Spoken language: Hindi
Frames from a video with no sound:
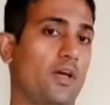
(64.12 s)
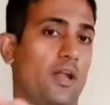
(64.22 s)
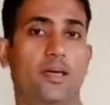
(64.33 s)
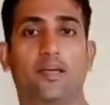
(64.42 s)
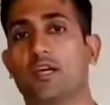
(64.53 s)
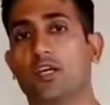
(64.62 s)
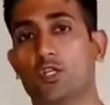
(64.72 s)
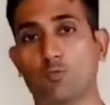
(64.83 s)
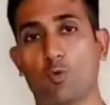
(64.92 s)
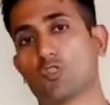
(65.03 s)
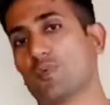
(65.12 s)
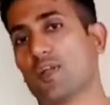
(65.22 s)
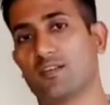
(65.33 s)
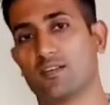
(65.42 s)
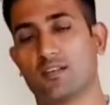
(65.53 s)
में फैलाया गया स्पोर्ट्स
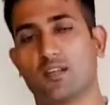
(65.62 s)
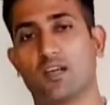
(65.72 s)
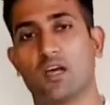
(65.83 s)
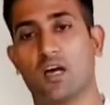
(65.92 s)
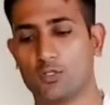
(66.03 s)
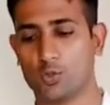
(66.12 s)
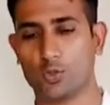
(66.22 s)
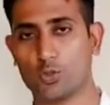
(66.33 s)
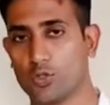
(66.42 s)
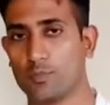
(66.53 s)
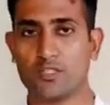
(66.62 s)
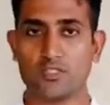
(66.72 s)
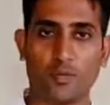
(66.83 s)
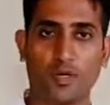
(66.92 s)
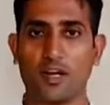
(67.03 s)
बनाकर आज छोटे छोटे
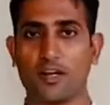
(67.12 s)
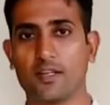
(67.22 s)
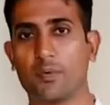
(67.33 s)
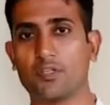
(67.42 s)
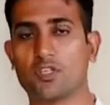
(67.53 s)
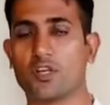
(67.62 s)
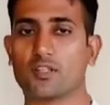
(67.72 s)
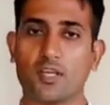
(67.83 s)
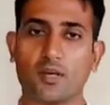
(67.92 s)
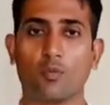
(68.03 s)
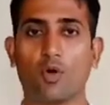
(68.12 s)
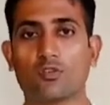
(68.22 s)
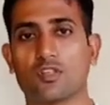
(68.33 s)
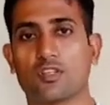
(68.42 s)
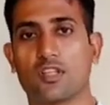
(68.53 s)
बच्चे भी कराटे पंच करते हैं
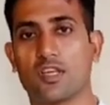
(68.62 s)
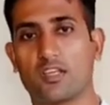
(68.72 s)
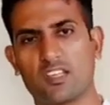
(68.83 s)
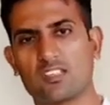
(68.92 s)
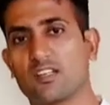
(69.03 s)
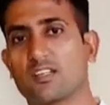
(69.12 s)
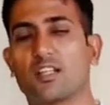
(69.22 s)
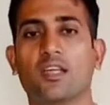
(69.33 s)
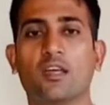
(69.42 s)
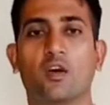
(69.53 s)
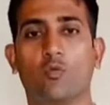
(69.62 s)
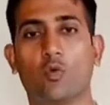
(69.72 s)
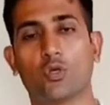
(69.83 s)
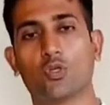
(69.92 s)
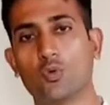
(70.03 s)
ब्लॉक्स करते हैं किक्स करते हैं
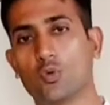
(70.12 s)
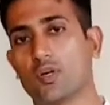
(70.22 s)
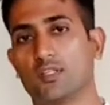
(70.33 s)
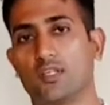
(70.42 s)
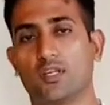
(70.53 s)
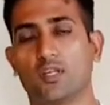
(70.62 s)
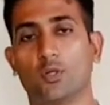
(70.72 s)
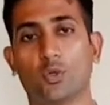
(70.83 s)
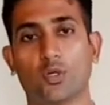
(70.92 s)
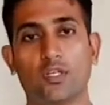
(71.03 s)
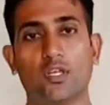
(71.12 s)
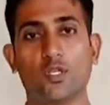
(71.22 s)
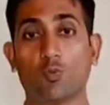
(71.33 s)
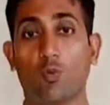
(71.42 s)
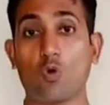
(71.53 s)
वो क्यों करते हैं क्योंकि
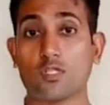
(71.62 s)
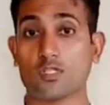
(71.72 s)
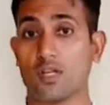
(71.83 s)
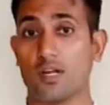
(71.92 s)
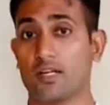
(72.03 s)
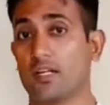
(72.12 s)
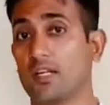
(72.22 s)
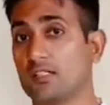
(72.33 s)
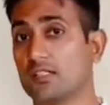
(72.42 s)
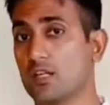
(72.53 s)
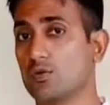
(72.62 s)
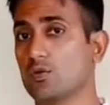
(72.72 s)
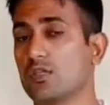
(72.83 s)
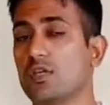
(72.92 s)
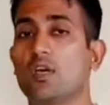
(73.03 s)
ये स्पोर्ट्स कराटे के नज़रिए
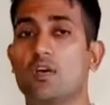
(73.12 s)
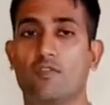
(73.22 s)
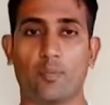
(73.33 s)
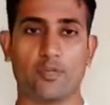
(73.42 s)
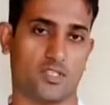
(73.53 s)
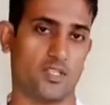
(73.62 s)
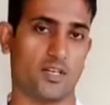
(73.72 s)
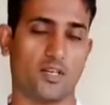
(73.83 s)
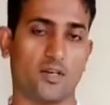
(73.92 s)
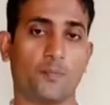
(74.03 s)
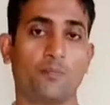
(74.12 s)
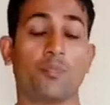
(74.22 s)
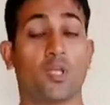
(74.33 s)
से उसे फेमस किया गया